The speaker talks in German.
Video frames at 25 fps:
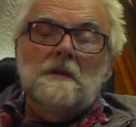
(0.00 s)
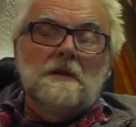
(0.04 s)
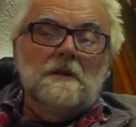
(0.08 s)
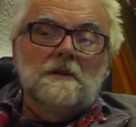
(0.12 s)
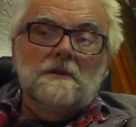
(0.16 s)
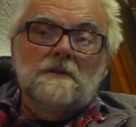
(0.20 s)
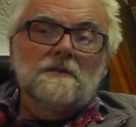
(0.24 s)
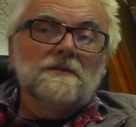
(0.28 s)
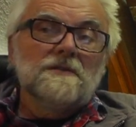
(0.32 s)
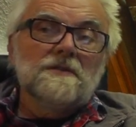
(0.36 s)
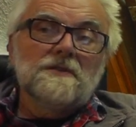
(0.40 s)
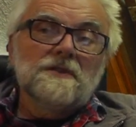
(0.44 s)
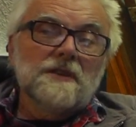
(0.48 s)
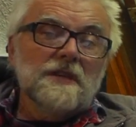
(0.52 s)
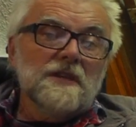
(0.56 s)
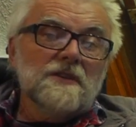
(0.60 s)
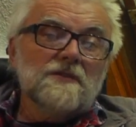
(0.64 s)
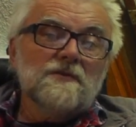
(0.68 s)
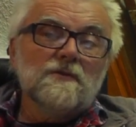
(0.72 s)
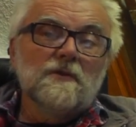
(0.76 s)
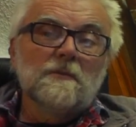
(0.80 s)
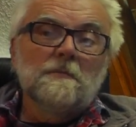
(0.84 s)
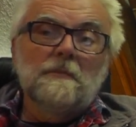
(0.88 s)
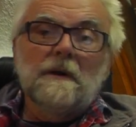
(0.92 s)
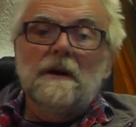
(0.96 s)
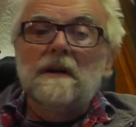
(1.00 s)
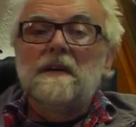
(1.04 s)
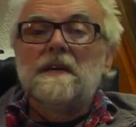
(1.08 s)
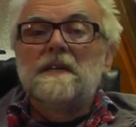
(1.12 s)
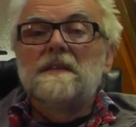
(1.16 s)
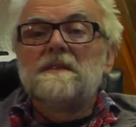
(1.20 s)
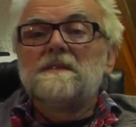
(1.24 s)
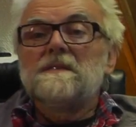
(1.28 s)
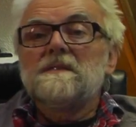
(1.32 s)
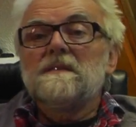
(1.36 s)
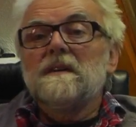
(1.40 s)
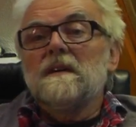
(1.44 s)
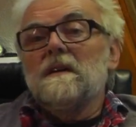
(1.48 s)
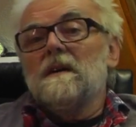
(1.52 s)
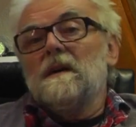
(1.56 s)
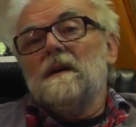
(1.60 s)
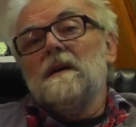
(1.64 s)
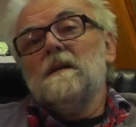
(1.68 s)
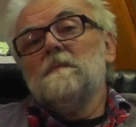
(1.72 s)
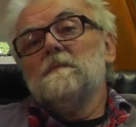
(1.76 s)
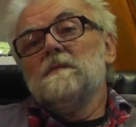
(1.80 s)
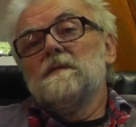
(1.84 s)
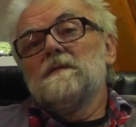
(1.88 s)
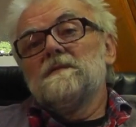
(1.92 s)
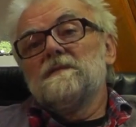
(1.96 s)
Das ist nicht so bei
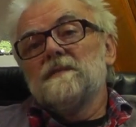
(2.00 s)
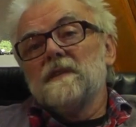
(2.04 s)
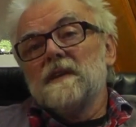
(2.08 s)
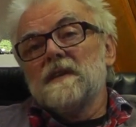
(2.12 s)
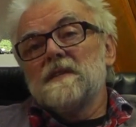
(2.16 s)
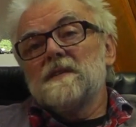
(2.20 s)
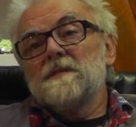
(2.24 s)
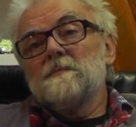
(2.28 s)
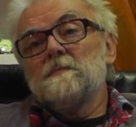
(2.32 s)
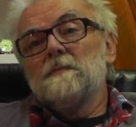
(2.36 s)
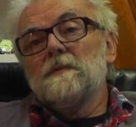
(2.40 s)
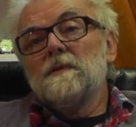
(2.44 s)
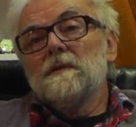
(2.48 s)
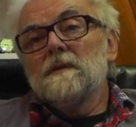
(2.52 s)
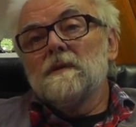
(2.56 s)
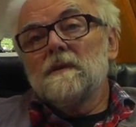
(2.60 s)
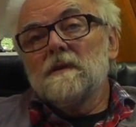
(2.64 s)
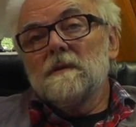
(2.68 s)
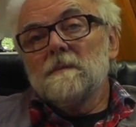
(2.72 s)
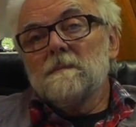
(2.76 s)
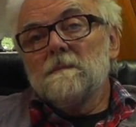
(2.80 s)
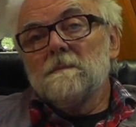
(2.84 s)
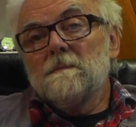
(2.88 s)
Instagram und Facebook,